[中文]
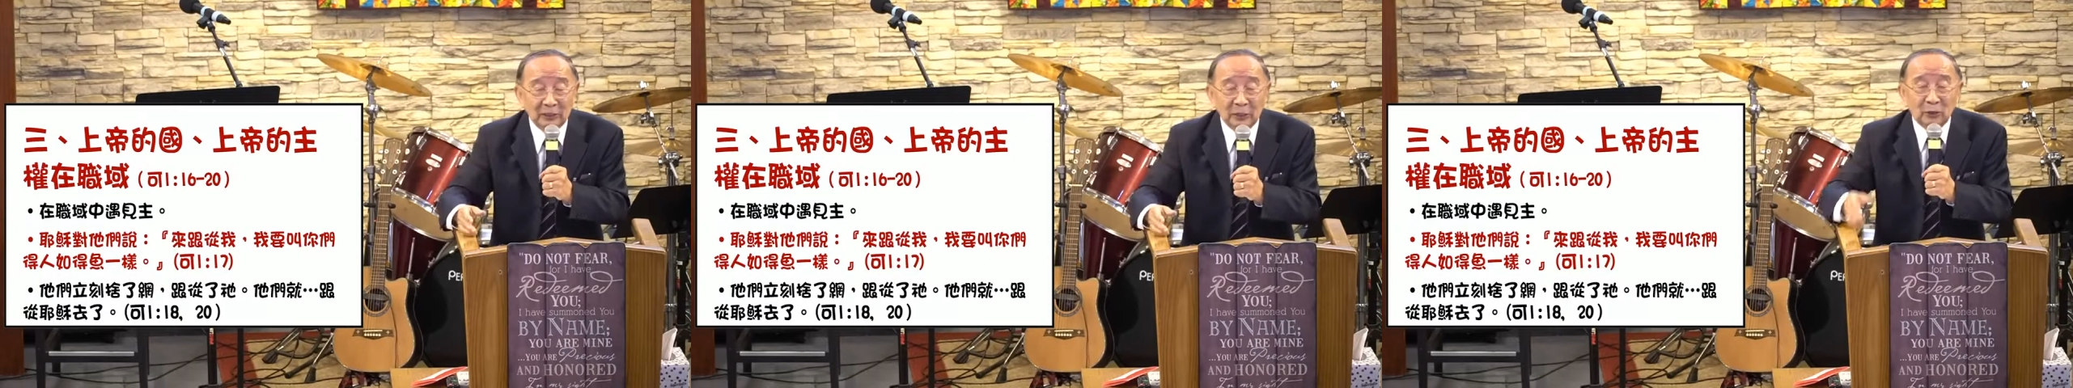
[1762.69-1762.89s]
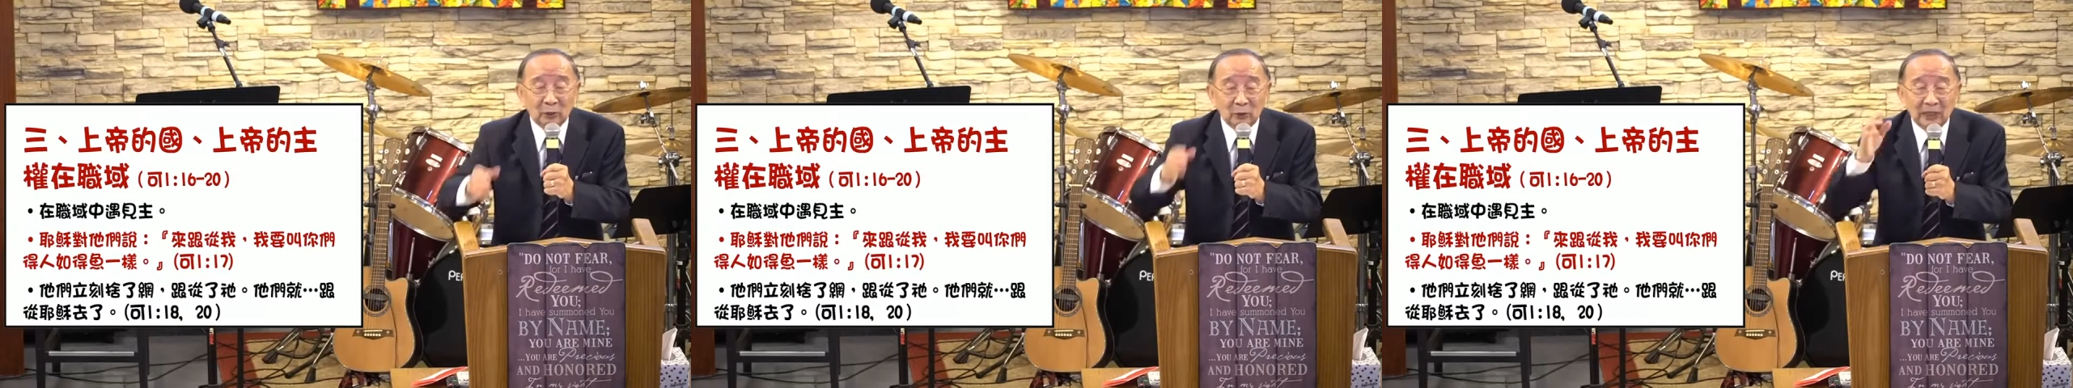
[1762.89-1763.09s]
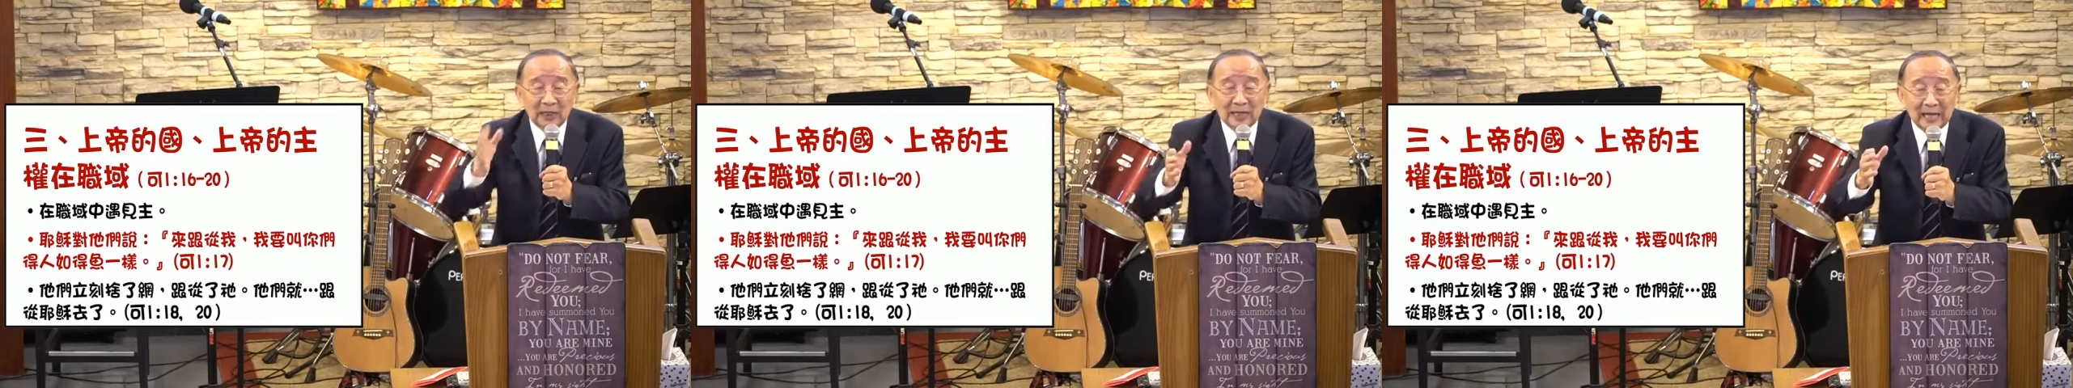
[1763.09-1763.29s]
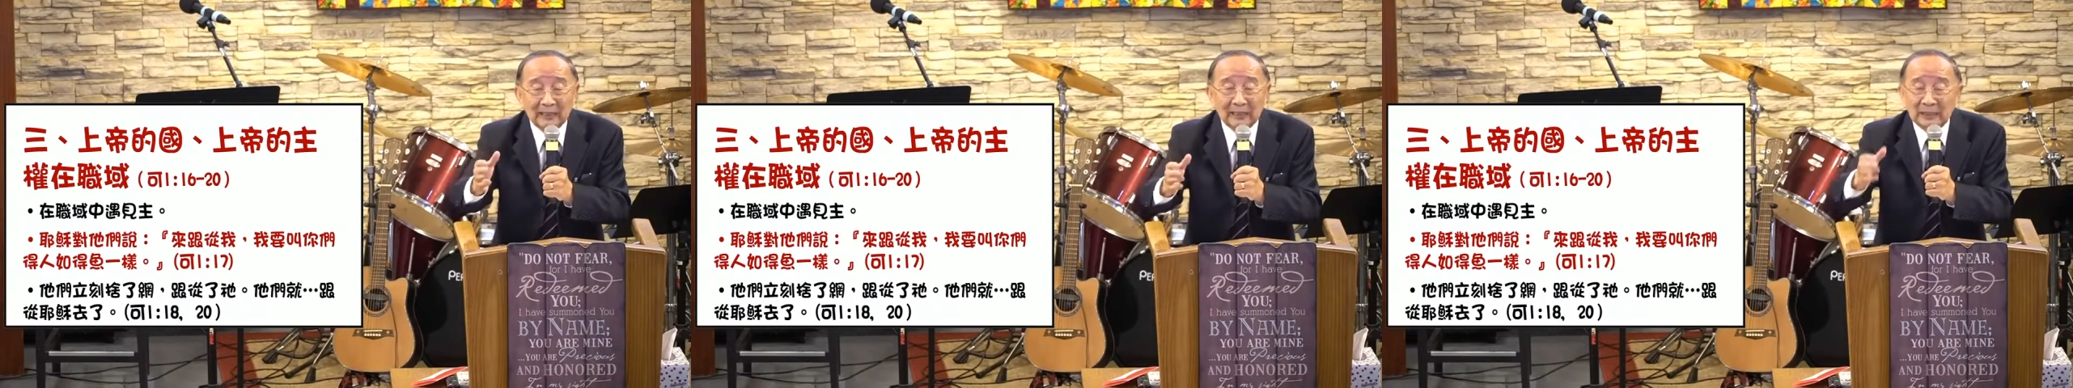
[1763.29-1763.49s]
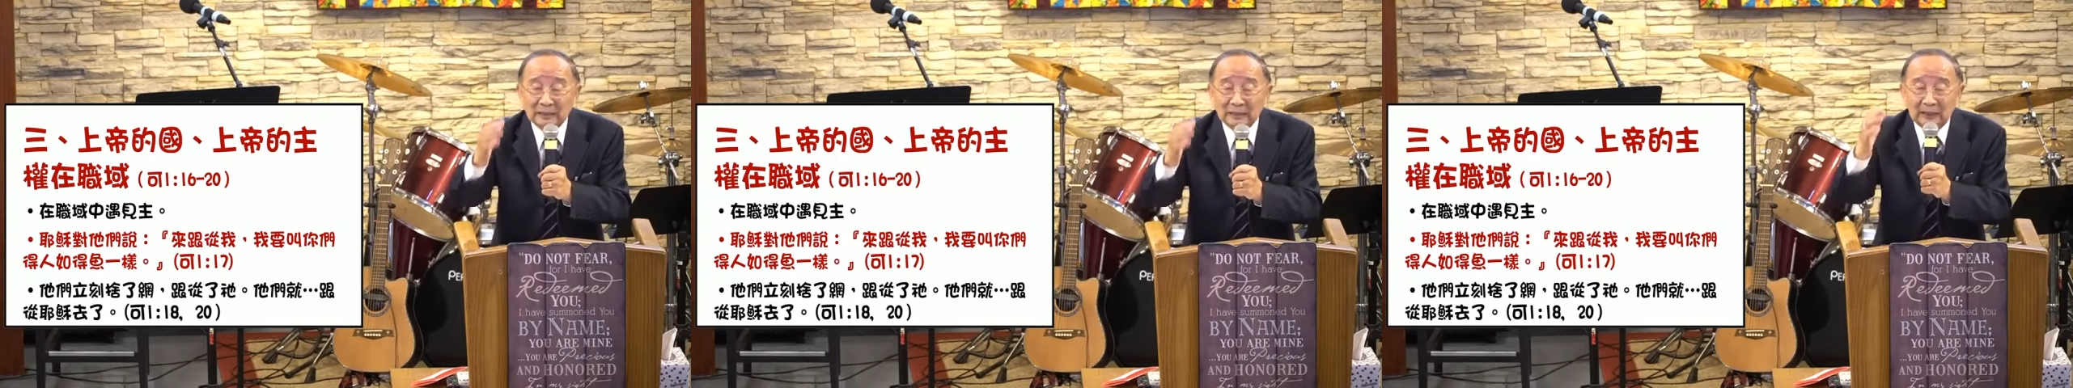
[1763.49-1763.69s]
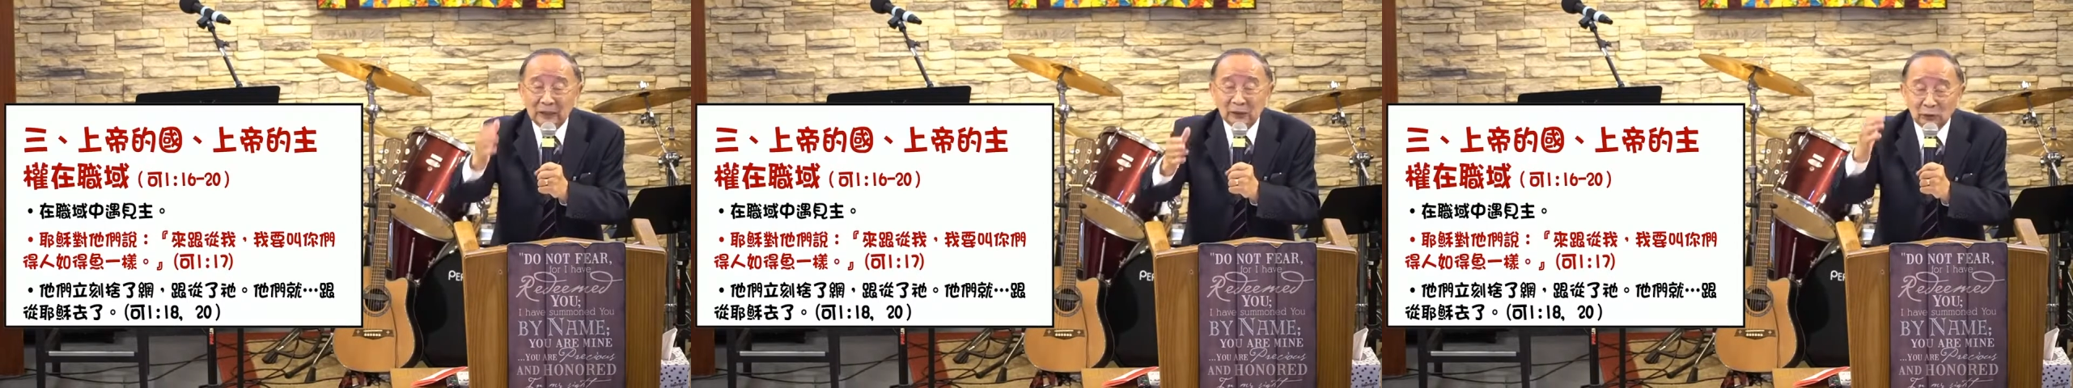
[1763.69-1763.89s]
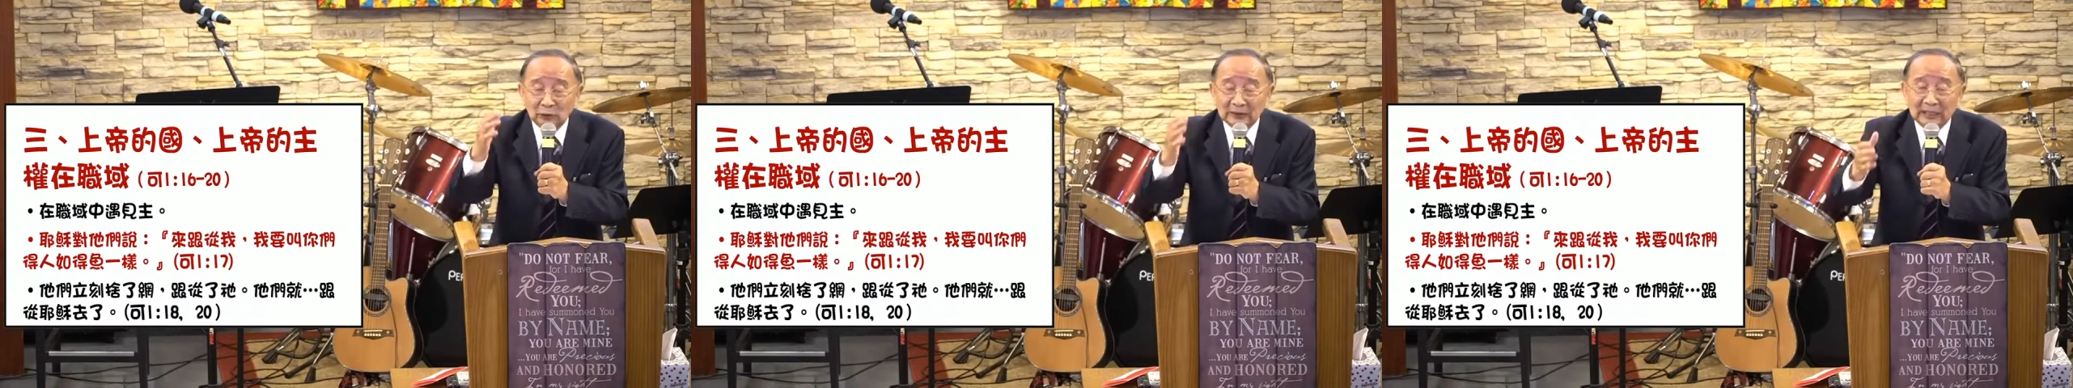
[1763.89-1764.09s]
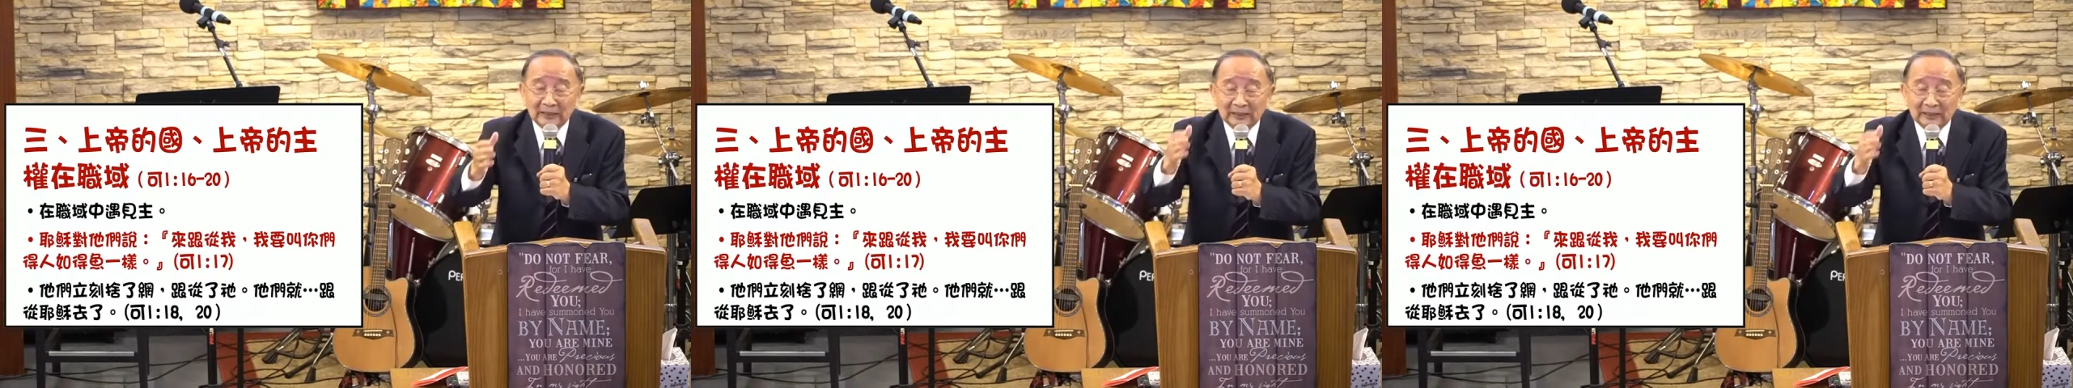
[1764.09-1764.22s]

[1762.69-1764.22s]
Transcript: 原你所讲，